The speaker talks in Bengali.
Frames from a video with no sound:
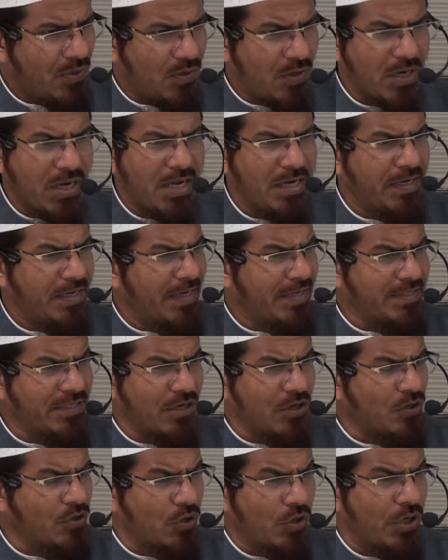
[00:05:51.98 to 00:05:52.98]
কোরআন
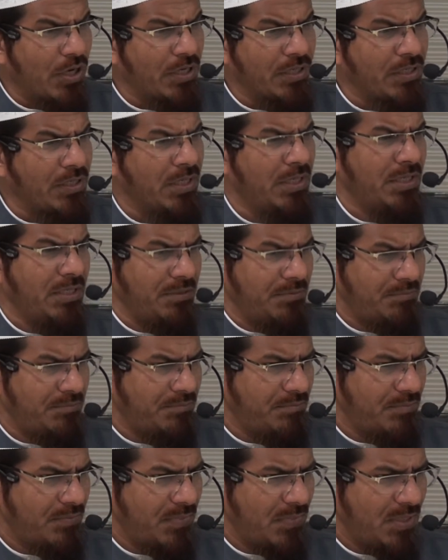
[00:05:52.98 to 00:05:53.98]
নাজিল করেননি
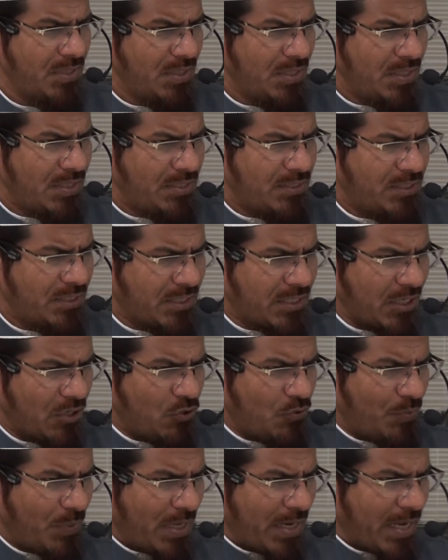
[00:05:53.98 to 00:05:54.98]
যে
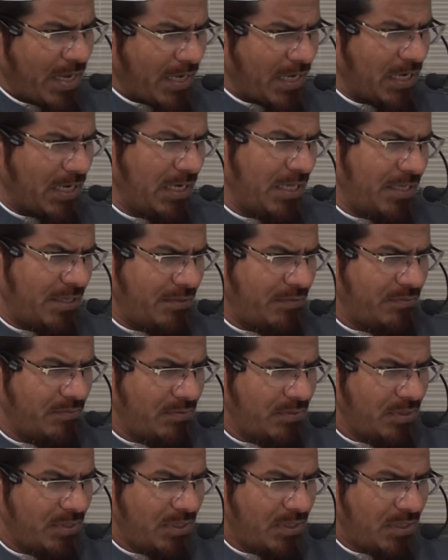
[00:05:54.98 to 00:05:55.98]
কেউ মারা গেলে
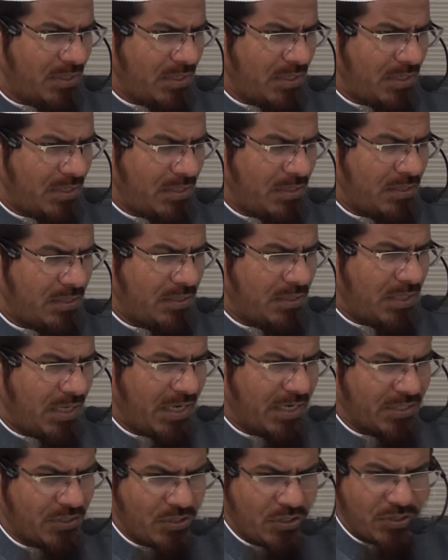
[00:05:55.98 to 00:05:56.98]

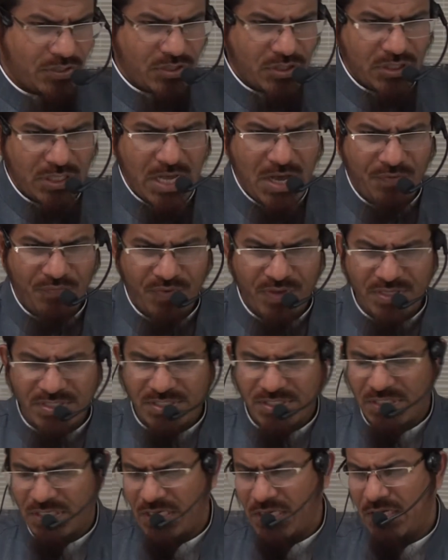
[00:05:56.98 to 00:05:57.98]
এক ডজন হাফেজ
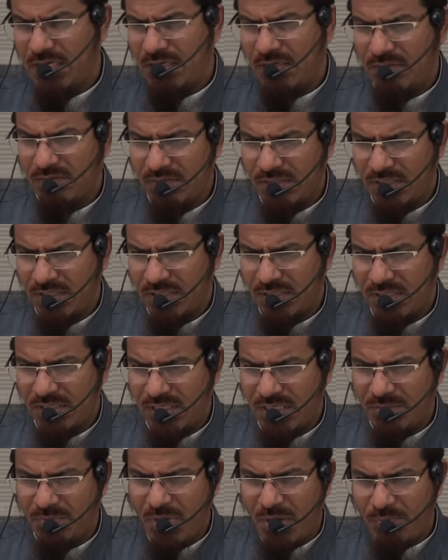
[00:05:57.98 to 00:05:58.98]
নিয়ে
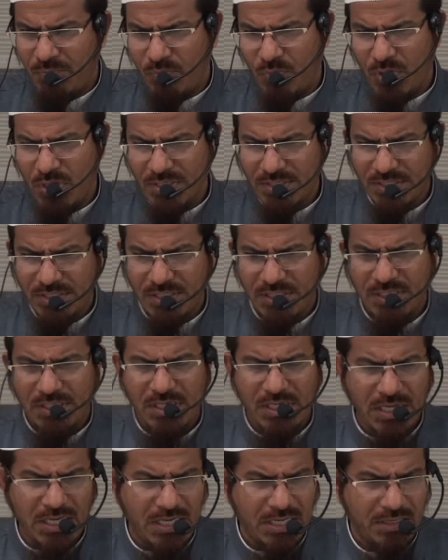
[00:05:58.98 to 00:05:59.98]
ইমাম মুয়াজ্জিন
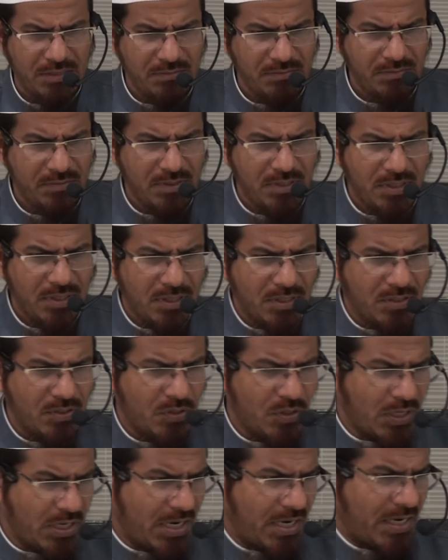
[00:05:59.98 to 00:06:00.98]
নিয়ে
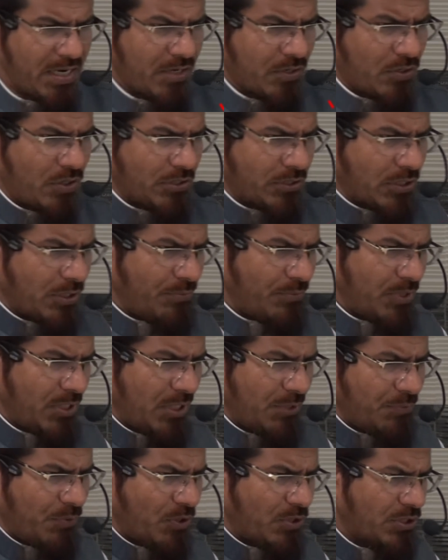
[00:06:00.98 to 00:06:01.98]
কোরআনের খতম
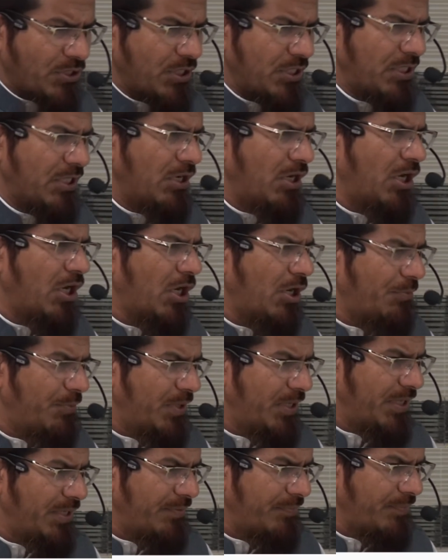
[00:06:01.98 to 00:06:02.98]
দিয়ে বক্সে দেওয়া হবে